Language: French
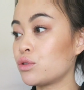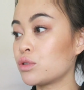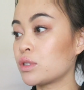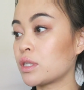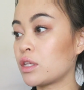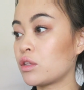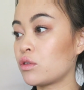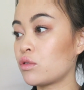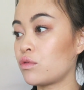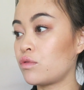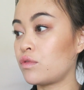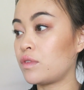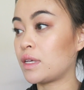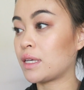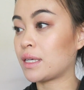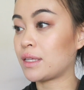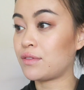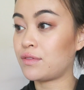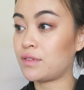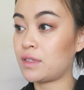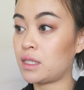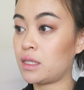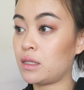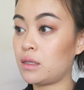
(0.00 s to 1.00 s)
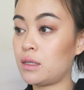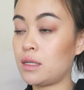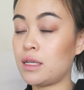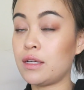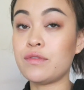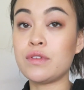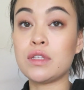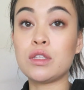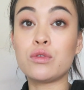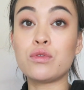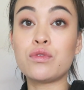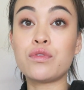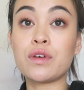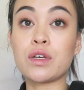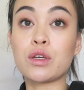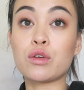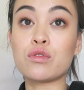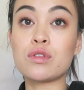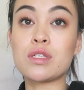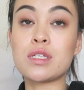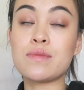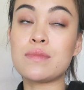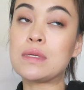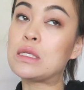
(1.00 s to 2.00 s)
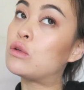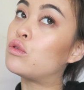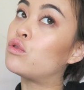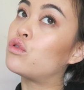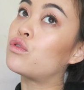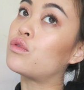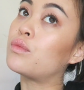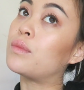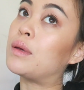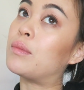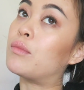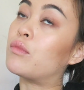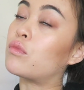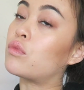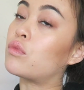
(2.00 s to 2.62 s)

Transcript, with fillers: Je suis en train d'en vérifier, la vidéo fait que 10 minutes mais